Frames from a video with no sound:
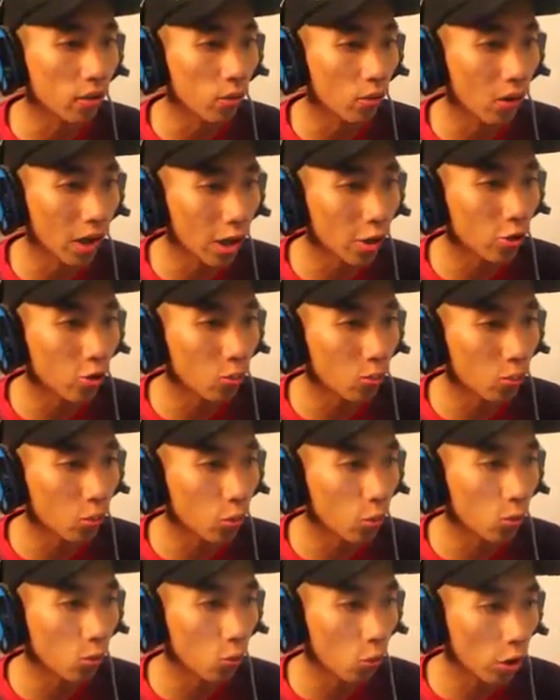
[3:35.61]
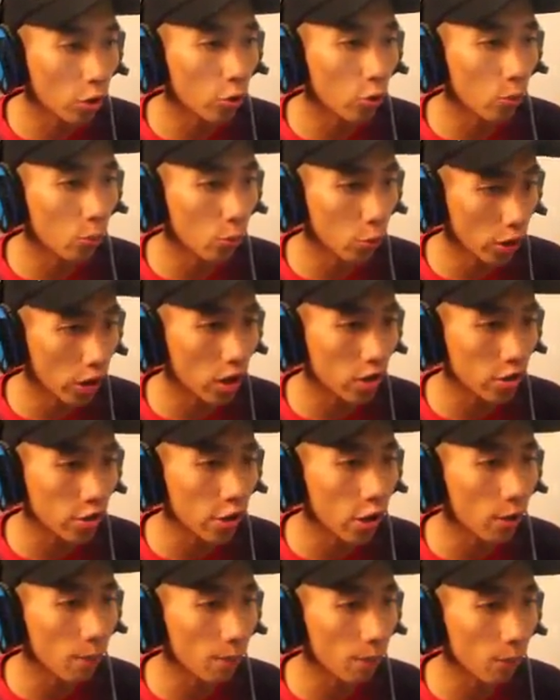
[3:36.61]
gua yang cupu, gua yang cupu ya
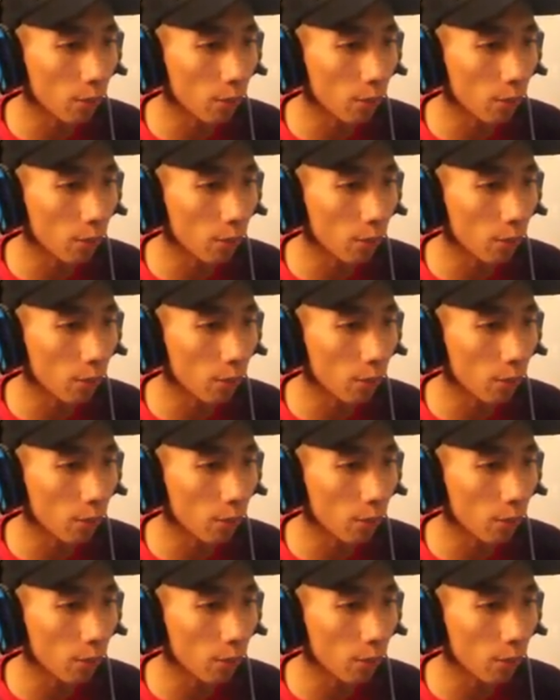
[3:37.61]
siap,